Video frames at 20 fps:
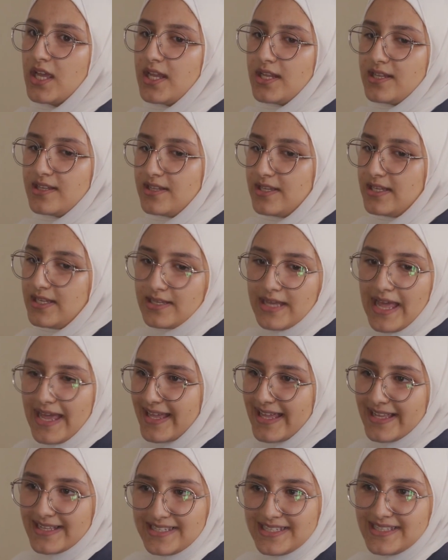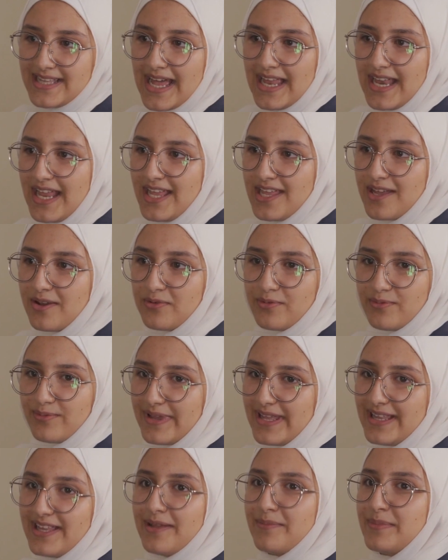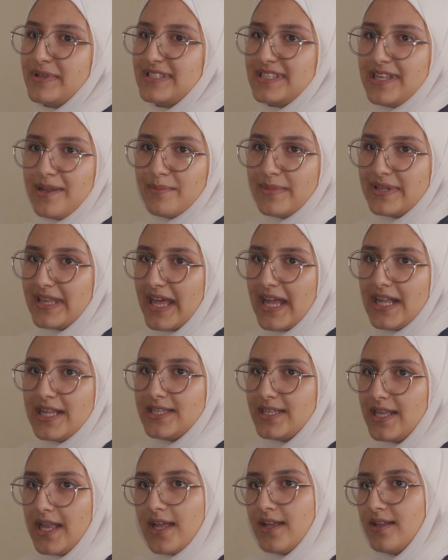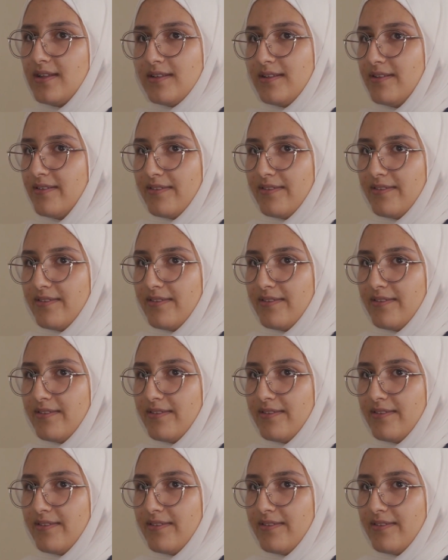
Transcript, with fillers: ان حاجه جديده عليا وكده بس لما دخلت لا